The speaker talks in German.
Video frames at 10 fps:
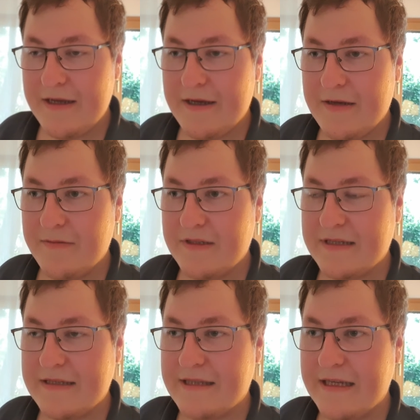Ähm, das
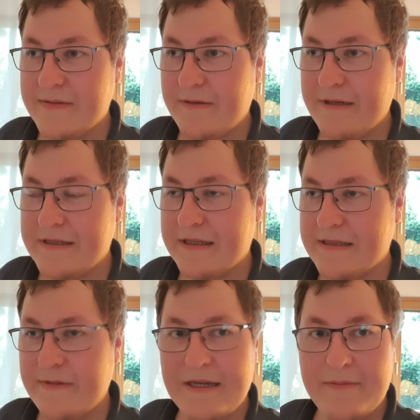heißt, jedes Mal, wenn ich sie
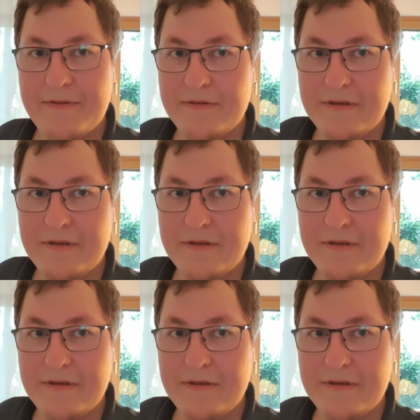gesammelt habe,